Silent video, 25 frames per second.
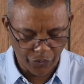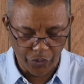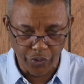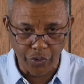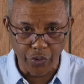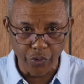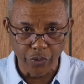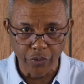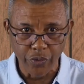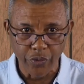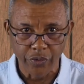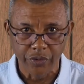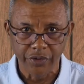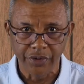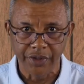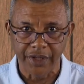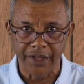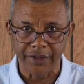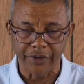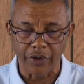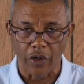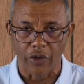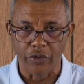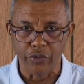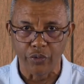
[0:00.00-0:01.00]
Tout
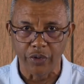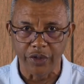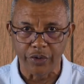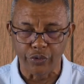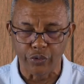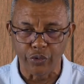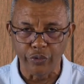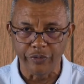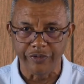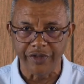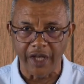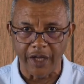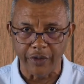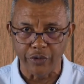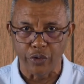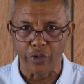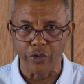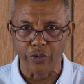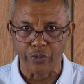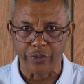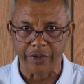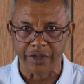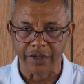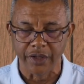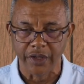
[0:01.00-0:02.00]
est en lui, tout vient de
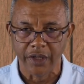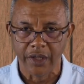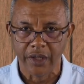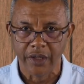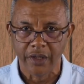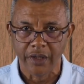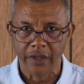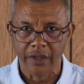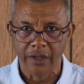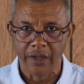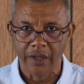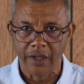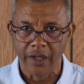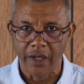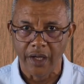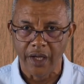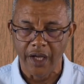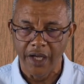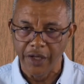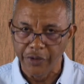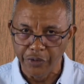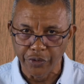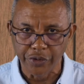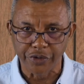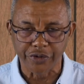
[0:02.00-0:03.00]
lui,
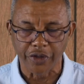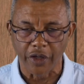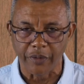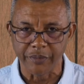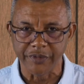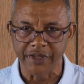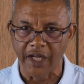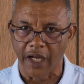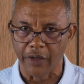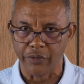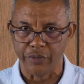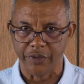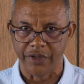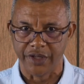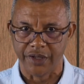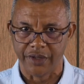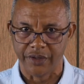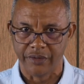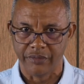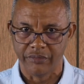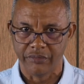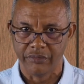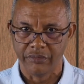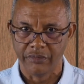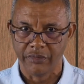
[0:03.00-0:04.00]
et nous sommes à lui.